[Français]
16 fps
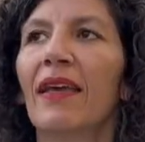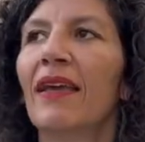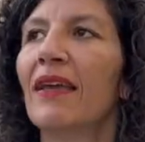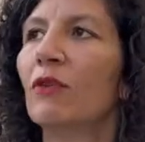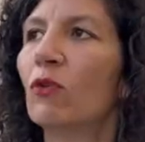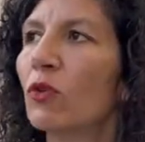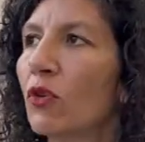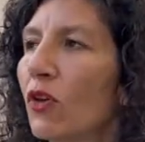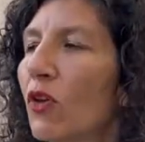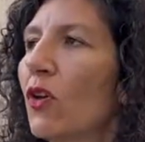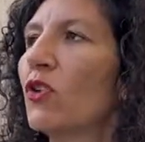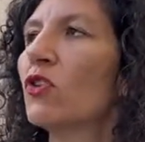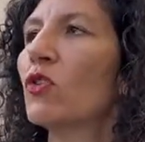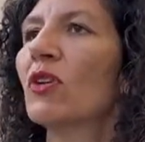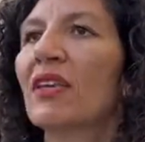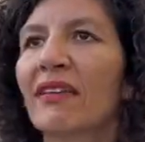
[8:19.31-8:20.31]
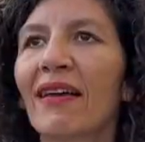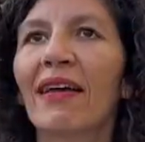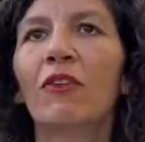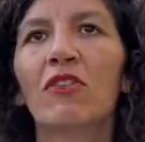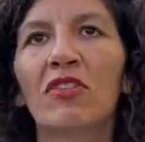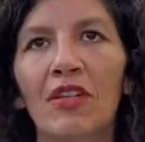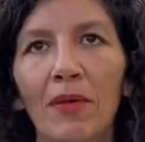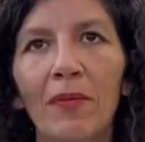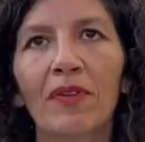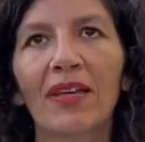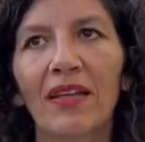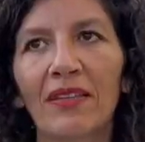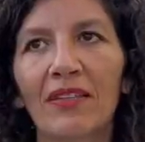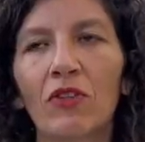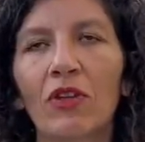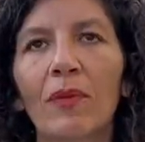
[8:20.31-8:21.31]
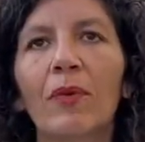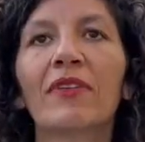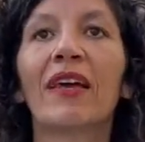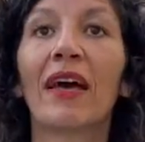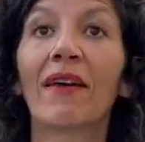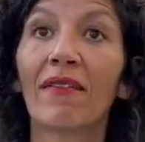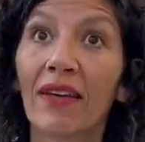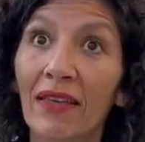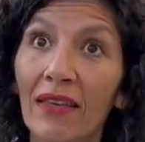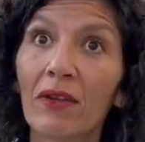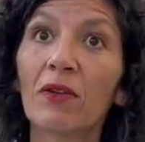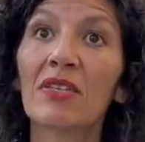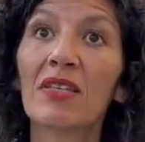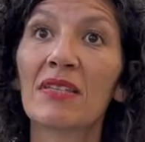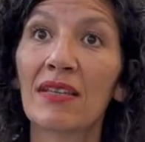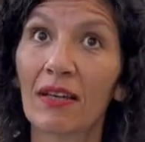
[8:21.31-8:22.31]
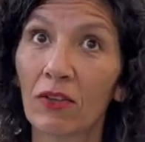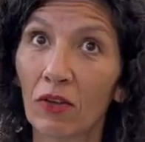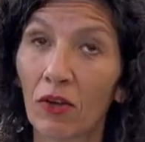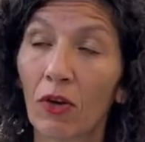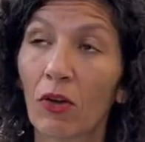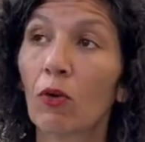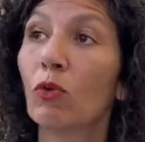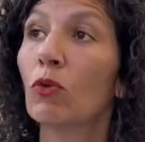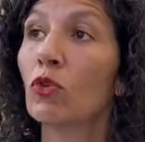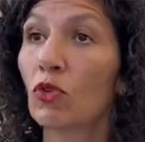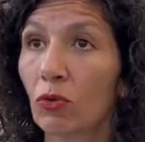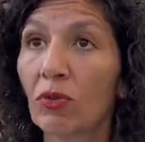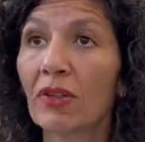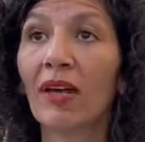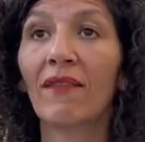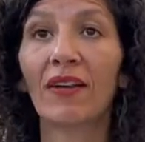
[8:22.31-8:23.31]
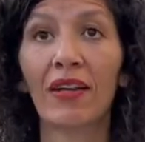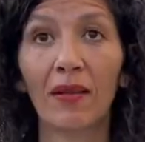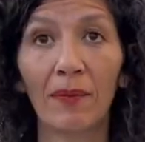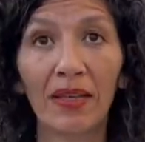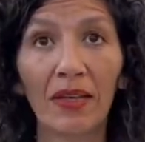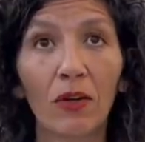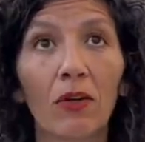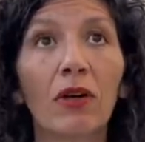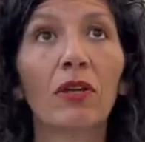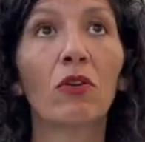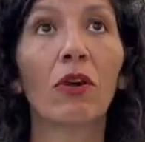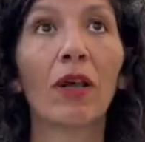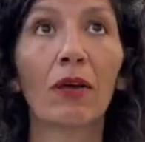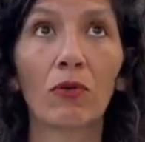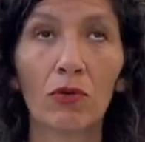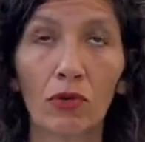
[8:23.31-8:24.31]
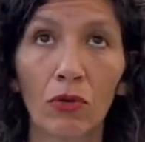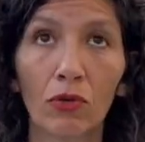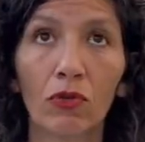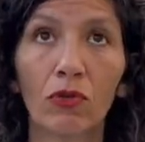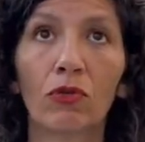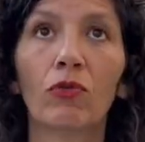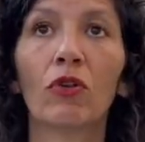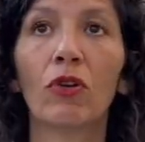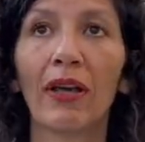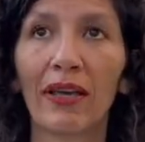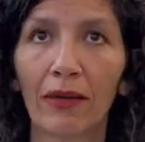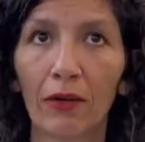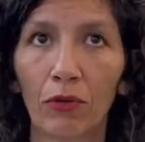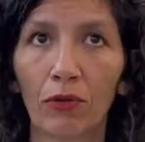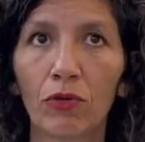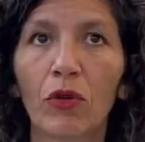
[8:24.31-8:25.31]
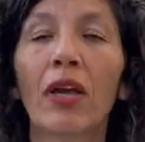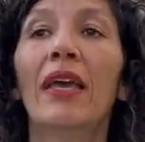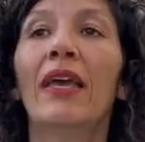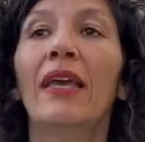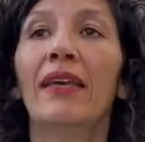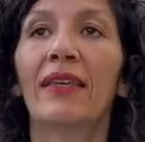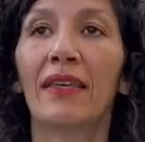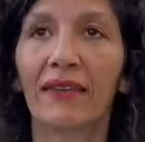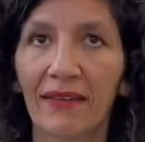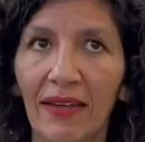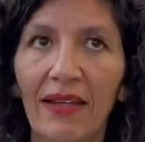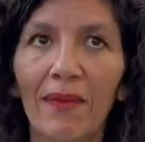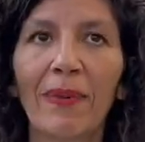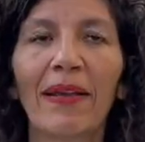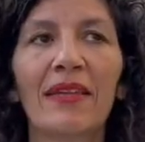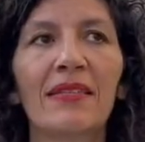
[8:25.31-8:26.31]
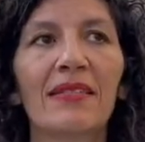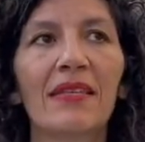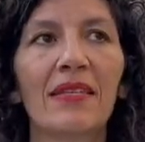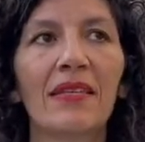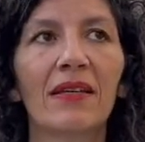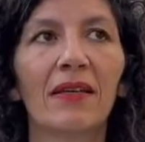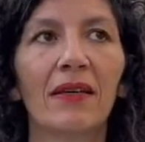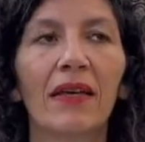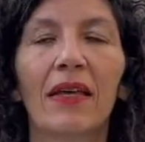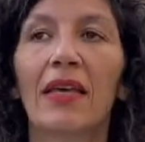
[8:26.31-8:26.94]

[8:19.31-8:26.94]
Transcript: Et donc, ceux qui traditionnellement travaillaient dans ces secteurs où aujourd'hui travaillent les migrants, hein, dans la construction, dans l'agriculture, qui étaient les Palestiniens,